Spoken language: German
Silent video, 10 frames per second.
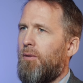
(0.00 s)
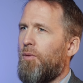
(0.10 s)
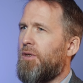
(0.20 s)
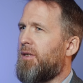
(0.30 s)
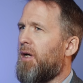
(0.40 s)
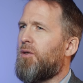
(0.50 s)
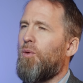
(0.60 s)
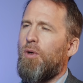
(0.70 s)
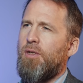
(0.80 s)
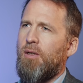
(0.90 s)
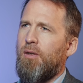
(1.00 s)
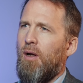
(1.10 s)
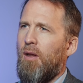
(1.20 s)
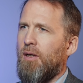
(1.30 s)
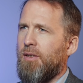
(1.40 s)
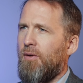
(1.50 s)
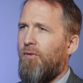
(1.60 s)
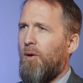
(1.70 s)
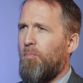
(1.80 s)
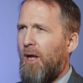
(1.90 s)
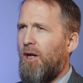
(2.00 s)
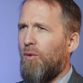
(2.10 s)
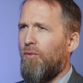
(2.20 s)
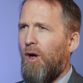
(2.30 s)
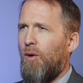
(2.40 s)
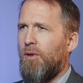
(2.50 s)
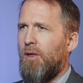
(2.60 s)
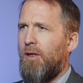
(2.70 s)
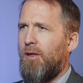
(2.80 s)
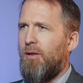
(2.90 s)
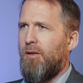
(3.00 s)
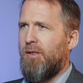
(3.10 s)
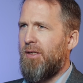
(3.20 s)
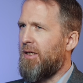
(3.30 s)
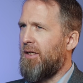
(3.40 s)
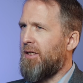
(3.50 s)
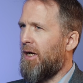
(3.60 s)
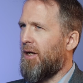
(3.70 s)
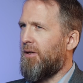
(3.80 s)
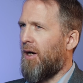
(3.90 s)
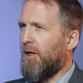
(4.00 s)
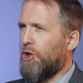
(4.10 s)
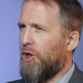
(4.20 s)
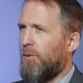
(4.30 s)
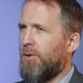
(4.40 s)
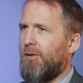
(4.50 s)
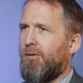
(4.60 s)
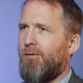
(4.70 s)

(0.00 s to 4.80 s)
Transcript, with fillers: und sie sagte, O Gesandte Allahs, werden Männer und Frauen sich nicht einander anschauen?